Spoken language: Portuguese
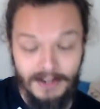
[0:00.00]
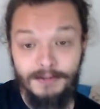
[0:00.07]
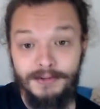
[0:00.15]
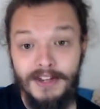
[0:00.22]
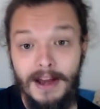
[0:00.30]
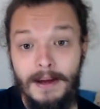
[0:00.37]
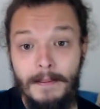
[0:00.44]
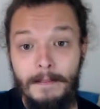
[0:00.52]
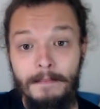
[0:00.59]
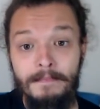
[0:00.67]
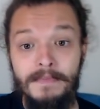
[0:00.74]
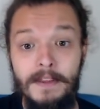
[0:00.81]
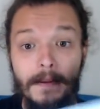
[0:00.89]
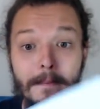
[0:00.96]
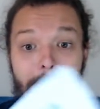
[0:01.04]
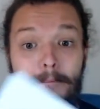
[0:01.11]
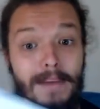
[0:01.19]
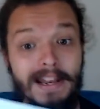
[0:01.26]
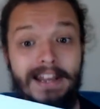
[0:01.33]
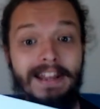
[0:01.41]
usar
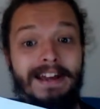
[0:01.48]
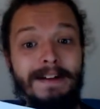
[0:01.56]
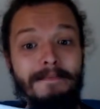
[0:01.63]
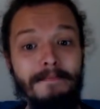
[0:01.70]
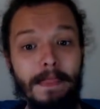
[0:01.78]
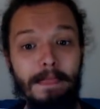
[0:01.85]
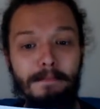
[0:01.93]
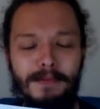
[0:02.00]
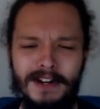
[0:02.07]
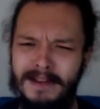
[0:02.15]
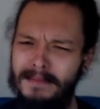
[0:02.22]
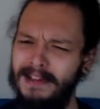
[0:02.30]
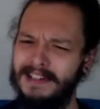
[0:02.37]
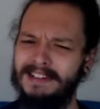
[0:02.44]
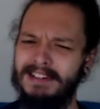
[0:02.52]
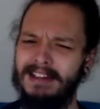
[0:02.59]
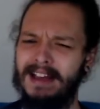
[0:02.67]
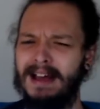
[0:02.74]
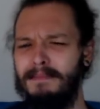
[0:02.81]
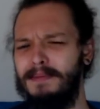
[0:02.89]
BDD. Por que BDD?
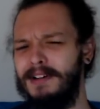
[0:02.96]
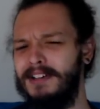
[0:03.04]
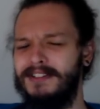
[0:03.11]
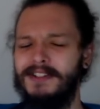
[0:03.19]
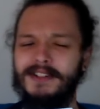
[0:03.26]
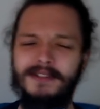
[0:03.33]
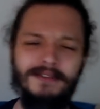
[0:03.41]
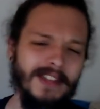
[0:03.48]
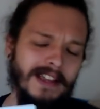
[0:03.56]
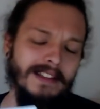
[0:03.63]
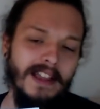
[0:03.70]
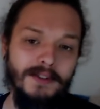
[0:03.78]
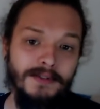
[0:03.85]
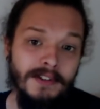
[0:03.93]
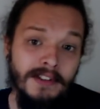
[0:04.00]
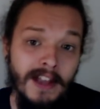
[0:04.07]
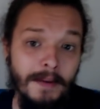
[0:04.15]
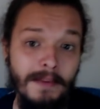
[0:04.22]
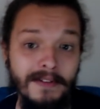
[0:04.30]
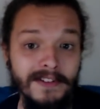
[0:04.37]
Ah, porque a gente não tem teste
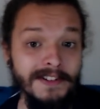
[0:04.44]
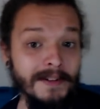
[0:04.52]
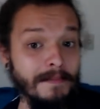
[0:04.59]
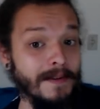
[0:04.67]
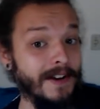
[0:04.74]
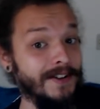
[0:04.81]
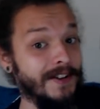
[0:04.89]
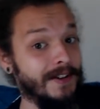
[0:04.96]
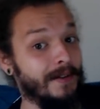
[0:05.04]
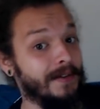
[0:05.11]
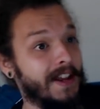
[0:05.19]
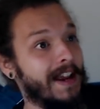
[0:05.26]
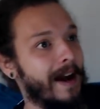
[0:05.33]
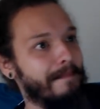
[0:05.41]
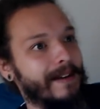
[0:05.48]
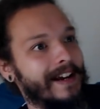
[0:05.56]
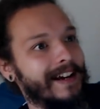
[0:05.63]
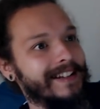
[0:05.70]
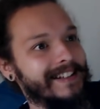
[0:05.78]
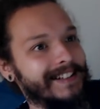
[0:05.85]
unitário para fazer, porque a gente não tem
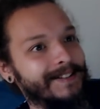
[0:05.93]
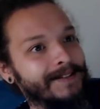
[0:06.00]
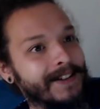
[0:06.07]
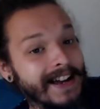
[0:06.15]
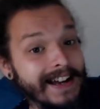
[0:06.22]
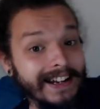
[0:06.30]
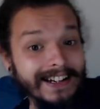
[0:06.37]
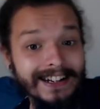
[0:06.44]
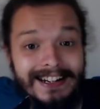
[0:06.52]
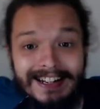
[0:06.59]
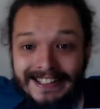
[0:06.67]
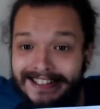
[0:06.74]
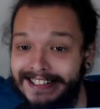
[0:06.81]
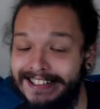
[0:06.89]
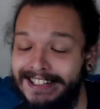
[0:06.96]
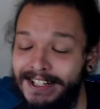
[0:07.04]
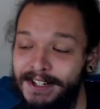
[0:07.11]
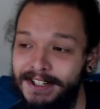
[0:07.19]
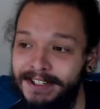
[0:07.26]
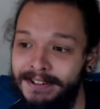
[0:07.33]
aplicação nesse
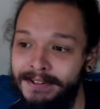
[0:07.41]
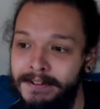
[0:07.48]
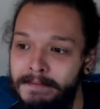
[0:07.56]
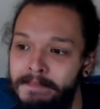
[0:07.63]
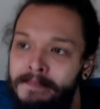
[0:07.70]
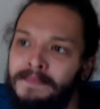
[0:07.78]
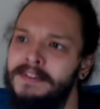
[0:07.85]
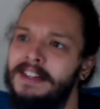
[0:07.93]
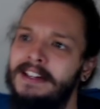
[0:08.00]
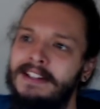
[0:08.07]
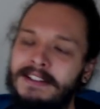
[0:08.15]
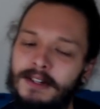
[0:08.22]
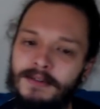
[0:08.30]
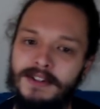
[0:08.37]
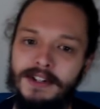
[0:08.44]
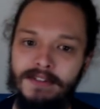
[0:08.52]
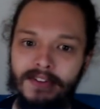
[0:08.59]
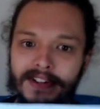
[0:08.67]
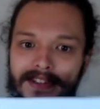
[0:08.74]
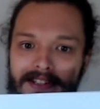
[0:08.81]
sentido. Então a gente
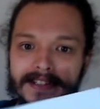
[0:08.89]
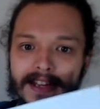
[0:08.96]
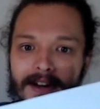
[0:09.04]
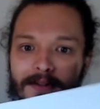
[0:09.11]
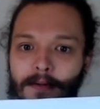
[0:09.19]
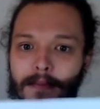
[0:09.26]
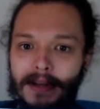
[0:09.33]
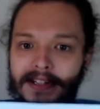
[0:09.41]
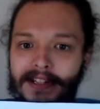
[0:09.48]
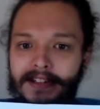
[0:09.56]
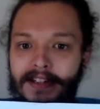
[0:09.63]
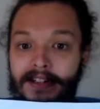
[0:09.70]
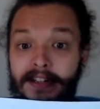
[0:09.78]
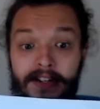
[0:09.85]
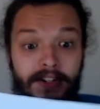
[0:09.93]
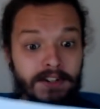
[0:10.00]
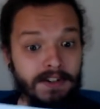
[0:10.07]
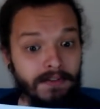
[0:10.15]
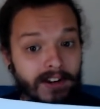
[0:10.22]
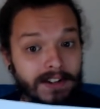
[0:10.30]
vai testar com BDD e a
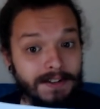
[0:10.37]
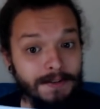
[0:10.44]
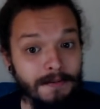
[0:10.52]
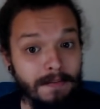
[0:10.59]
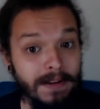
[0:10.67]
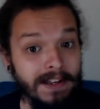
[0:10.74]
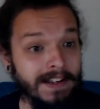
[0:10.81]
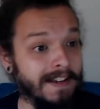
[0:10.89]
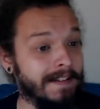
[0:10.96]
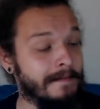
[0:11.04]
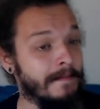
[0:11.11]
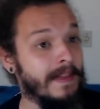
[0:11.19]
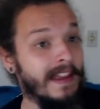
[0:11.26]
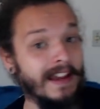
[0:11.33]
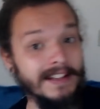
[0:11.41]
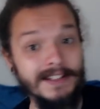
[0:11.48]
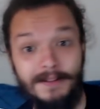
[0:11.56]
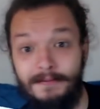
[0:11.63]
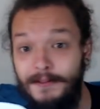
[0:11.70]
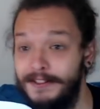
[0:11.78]
gente vai descobrir que essa
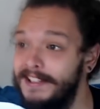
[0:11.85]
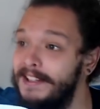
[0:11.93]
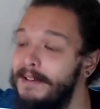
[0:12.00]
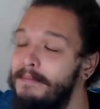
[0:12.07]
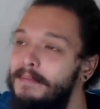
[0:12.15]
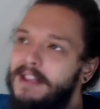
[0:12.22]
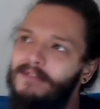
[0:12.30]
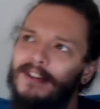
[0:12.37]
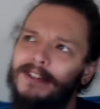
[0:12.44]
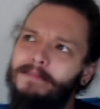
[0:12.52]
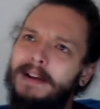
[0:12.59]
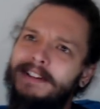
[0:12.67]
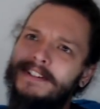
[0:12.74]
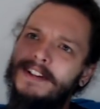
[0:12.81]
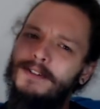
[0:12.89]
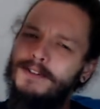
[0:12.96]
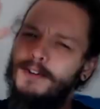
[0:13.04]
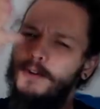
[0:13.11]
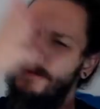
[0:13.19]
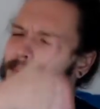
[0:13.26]
coisa também faz parte da nossa
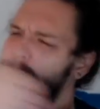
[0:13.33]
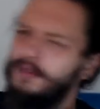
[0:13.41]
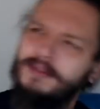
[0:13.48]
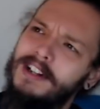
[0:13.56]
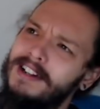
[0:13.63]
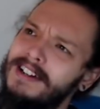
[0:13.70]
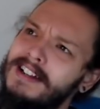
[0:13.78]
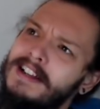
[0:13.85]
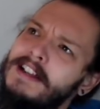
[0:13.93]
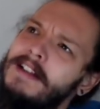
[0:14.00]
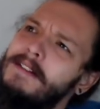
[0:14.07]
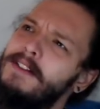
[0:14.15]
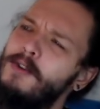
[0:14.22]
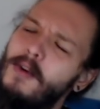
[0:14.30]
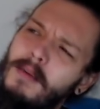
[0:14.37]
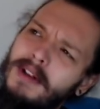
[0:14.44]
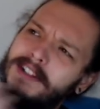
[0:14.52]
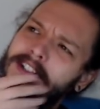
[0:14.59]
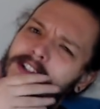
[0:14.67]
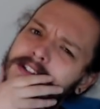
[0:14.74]
ruptura. Como
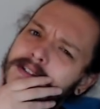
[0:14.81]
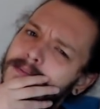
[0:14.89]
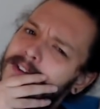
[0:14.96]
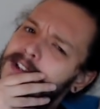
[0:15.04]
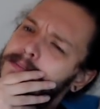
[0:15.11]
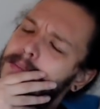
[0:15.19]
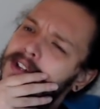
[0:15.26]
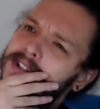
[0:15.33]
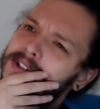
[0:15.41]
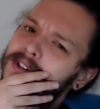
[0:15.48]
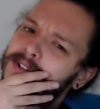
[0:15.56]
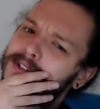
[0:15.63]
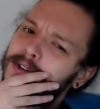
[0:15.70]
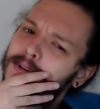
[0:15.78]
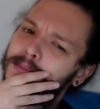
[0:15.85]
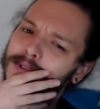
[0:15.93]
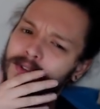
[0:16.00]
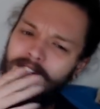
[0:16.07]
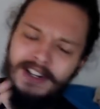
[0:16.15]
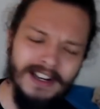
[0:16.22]
assim faz parte da nossa
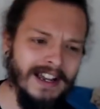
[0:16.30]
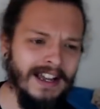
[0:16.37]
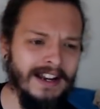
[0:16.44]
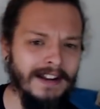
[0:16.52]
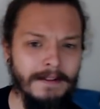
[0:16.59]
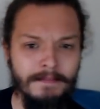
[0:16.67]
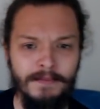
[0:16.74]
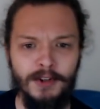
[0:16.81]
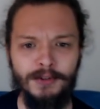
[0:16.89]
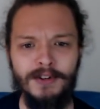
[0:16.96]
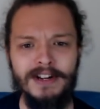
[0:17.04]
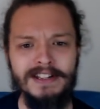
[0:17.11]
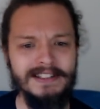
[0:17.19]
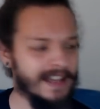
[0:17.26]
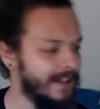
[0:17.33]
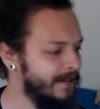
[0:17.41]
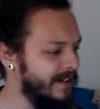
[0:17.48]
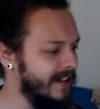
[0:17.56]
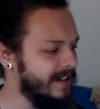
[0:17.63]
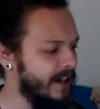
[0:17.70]
ruptura? Cara, eu tô cansado
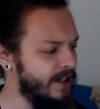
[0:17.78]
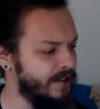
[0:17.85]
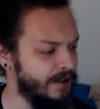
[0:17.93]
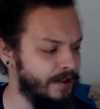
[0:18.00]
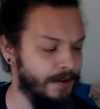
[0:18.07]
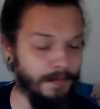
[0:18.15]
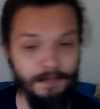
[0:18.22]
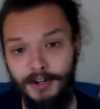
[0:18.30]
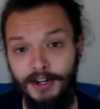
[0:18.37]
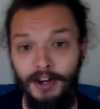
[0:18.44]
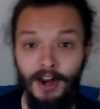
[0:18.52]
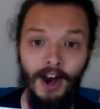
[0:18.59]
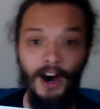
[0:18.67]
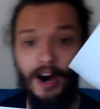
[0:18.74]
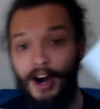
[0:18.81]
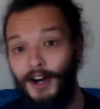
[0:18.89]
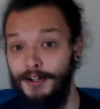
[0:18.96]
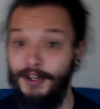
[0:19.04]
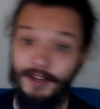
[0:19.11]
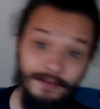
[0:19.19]
dessa rixa de porque, ai,
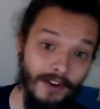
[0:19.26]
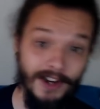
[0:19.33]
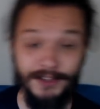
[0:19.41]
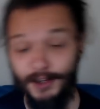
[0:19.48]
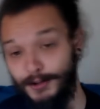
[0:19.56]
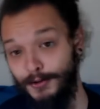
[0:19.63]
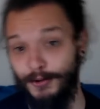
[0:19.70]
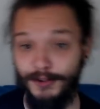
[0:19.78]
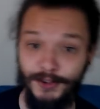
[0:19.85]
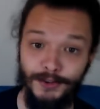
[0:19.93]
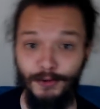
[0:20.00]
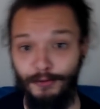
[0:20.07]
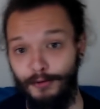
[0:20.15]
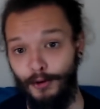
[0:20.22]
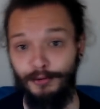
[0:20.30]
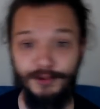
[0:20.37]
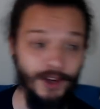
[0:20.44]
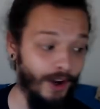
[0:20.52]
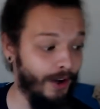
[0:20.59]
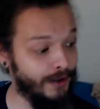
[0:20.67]
quem faz as coisas do
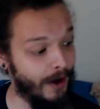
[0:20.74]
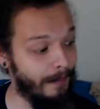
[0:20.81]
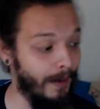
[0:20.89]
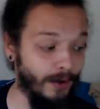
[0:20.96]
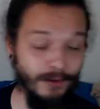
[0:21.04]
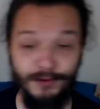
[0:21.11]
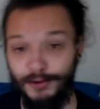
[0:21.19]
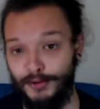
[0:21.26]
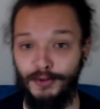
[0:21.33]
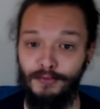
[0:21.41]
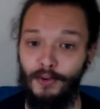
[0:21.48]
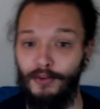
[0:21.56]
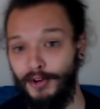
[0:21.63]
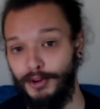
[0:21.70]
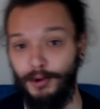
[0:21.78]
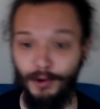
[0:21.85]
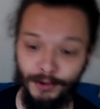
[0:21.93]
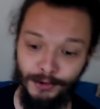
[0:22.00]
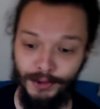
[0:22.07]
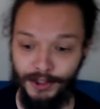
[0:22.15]
front-end é menos desenvolvedor
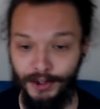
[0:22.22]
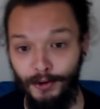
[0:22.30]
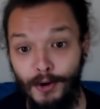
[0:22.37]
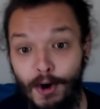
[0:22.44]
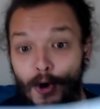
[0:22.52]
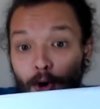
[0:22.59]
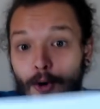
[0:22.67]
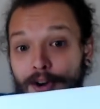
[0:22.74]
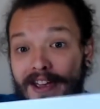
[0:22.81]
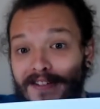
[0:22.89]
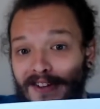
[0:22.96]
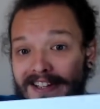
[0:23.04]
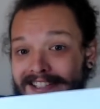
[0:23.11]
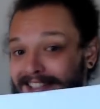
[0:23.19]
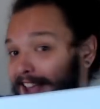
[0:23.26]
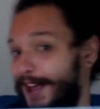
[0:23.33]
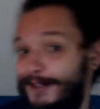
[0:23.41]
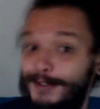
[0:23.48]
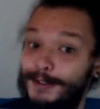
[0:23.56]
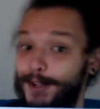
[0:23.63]
do que eu, ou quem faz testes